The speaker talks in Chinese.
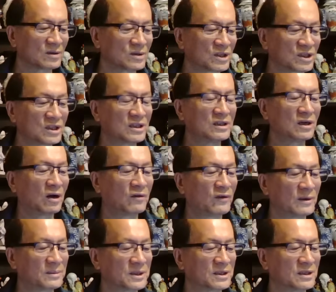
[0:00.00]
他是十一号
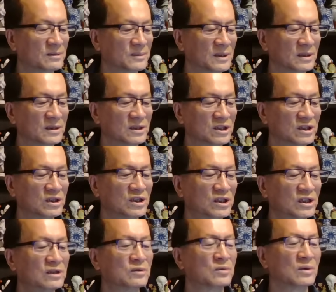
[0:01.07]
发表声明，经
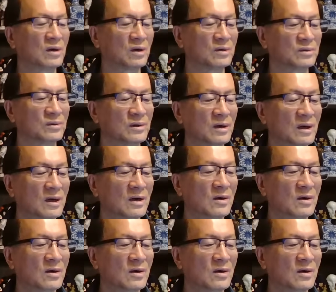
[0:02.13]
慎重考虑，